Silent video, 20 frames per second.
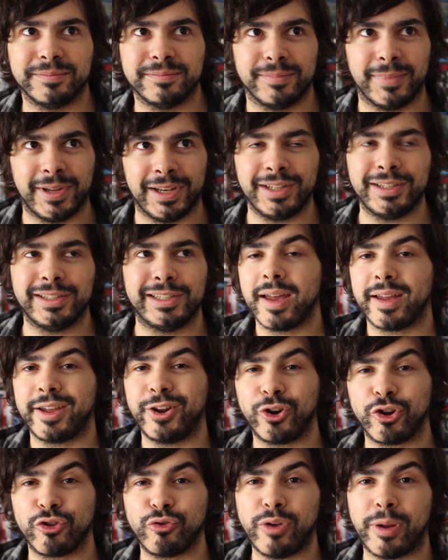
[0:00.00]
¿Vale?
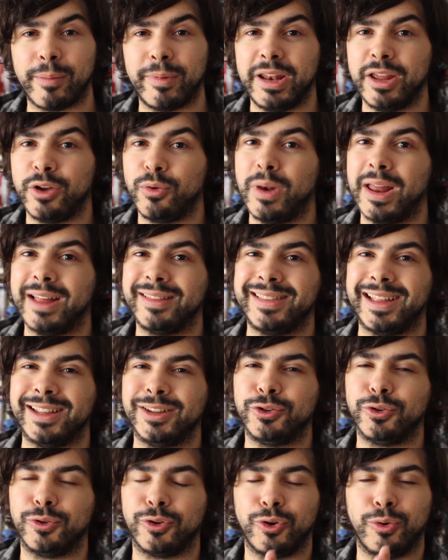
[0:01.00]
Creo que es una película
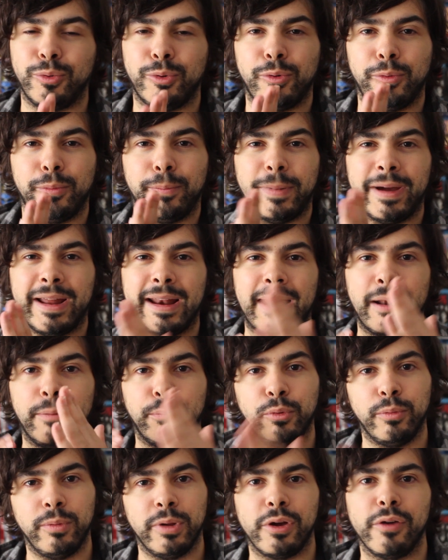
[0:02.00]
tanto como para el
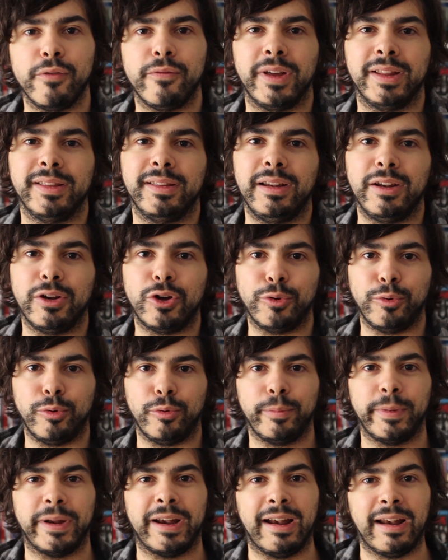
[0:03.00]
público infantil
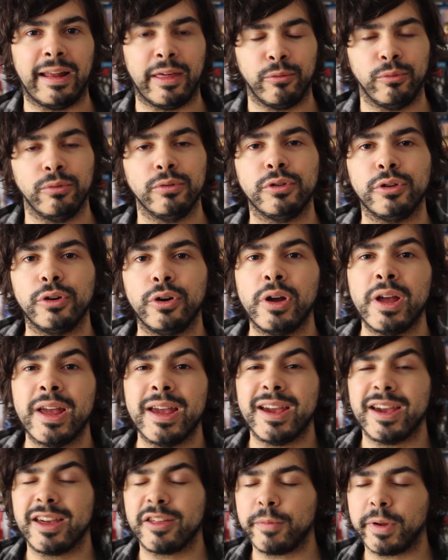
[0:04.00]
como para el adulto.
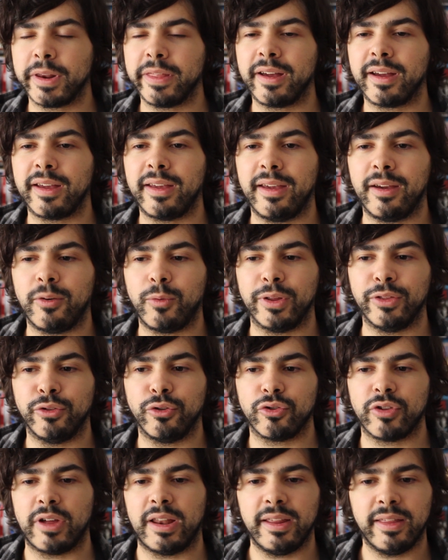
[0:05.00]
Es verdad que
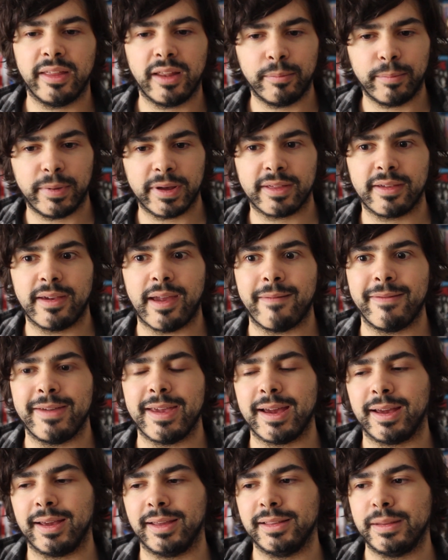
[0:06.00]
cuando salí del pase
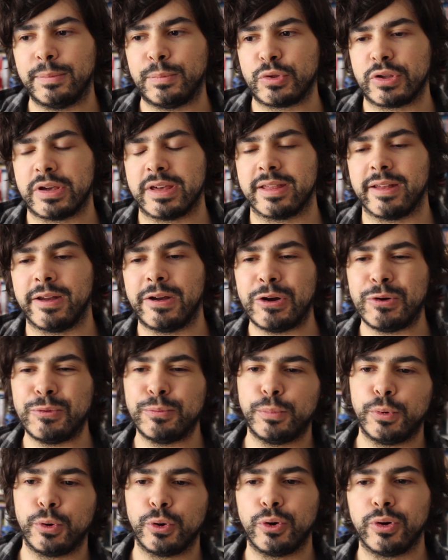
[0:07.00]
había gente pues que estaba
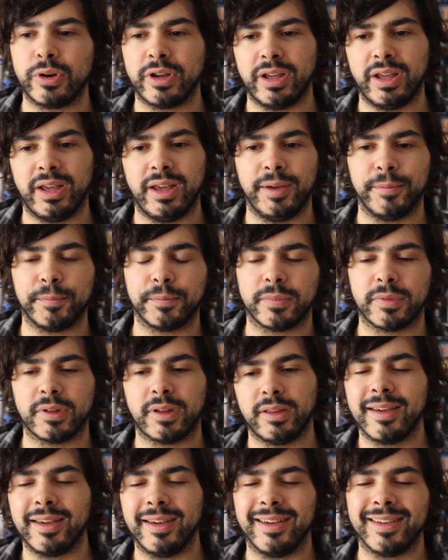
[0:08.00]
un poco que
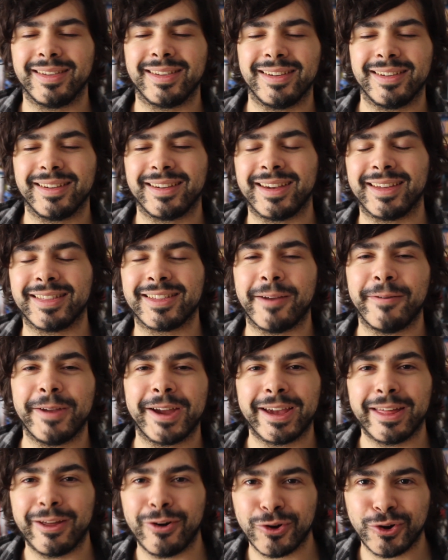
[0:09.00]
que, se
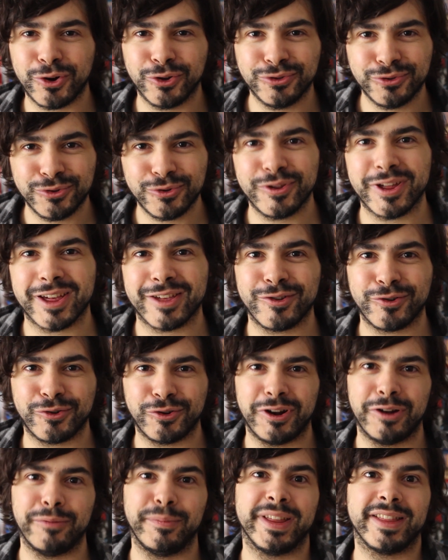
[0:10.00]
había quedado con dudas, ¿no?
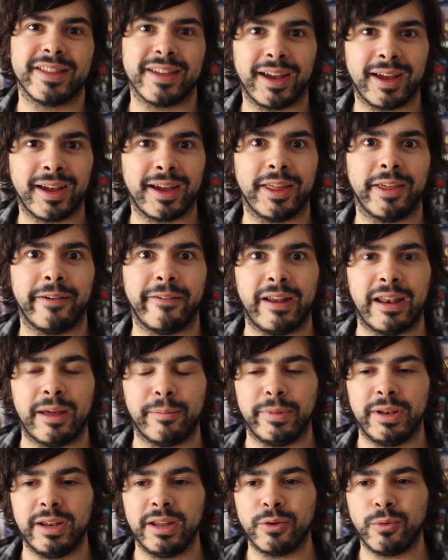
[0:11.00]
Con el mensaje que daba
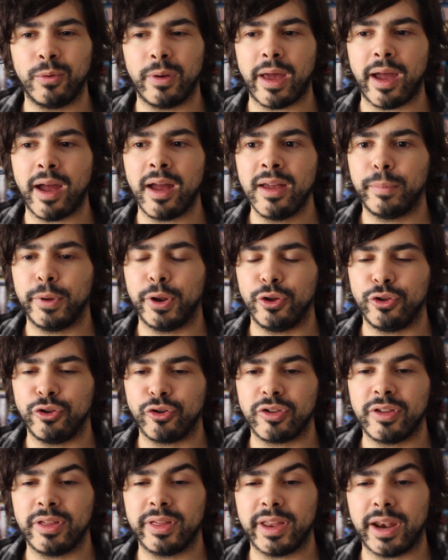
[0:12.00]
la película, pero
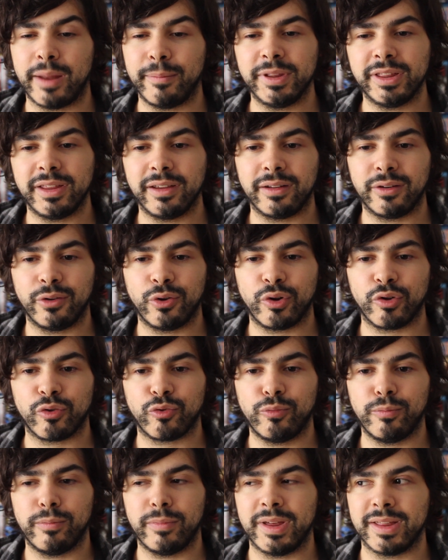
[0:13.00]
yo sinceramente creo que
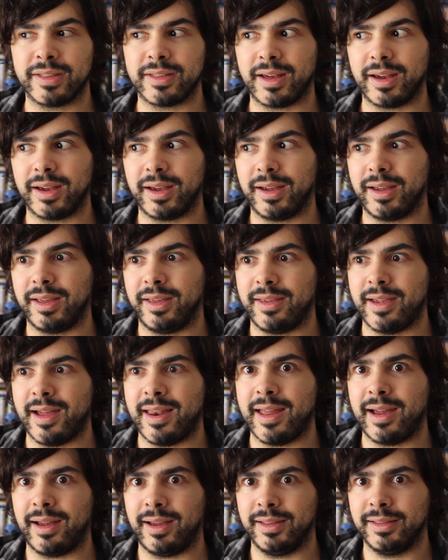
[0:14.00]
es un mensaje que
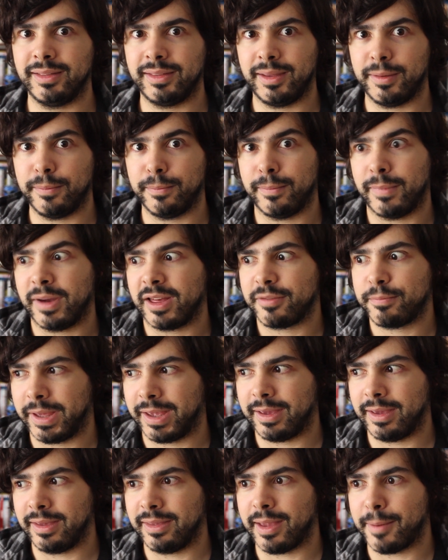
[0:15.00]
ya la gente más
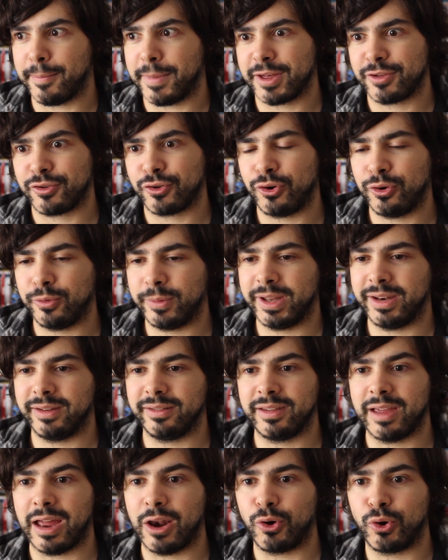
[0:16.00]
pequeña, más
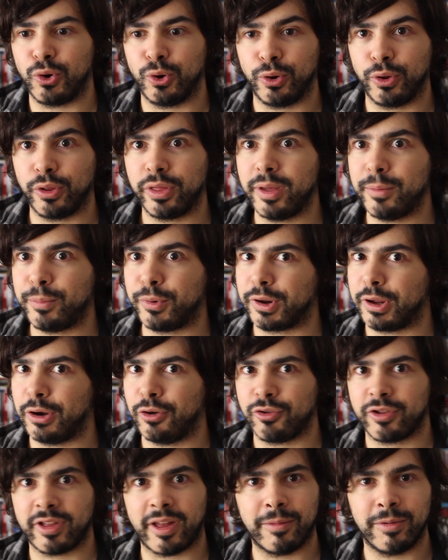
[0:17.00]
joven, ya lo conoce porque
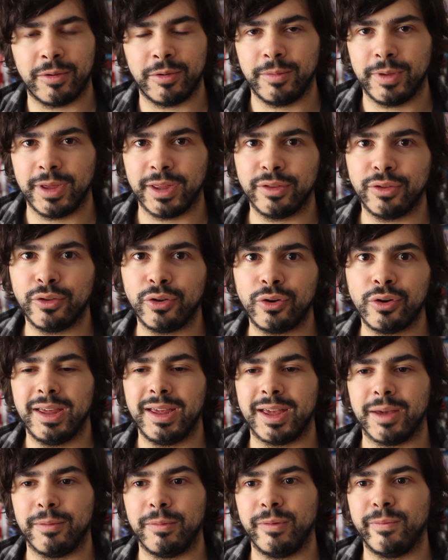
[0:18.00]
lo está viviendo
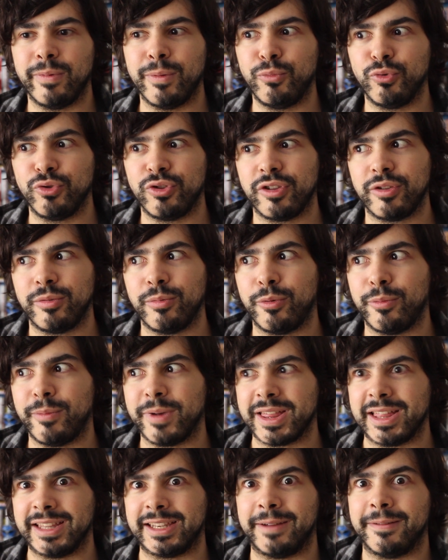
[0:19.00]
y que vive muchísimo
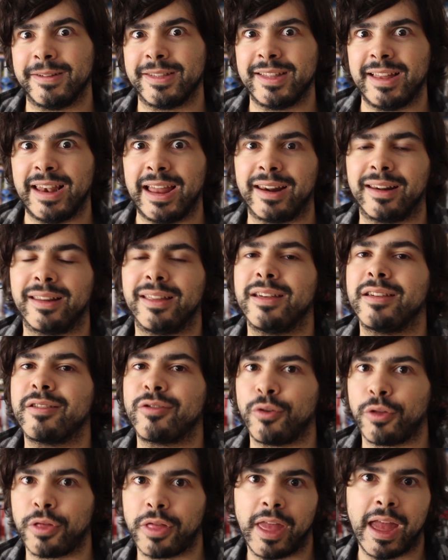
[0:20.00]
más a través de las redes
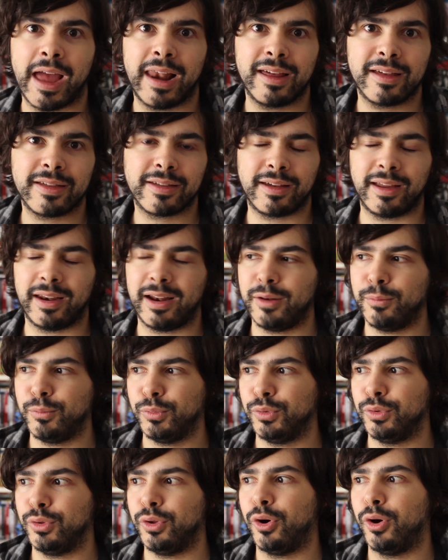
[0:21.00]
sociales que en el
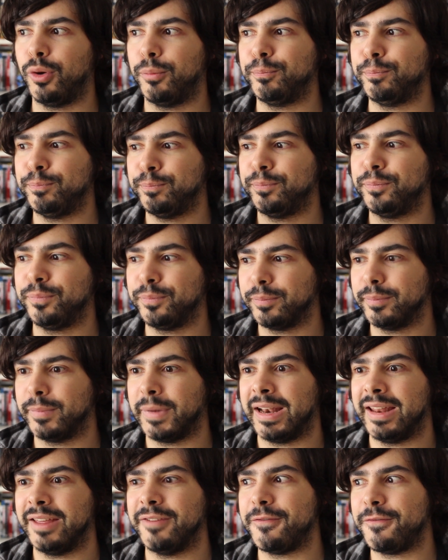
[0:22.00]
mundo, mm,
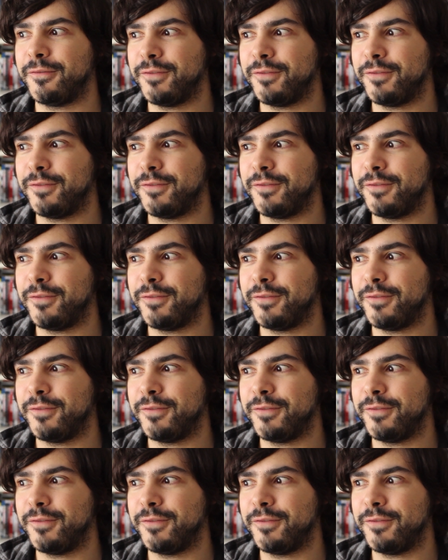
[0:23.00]
¿vale?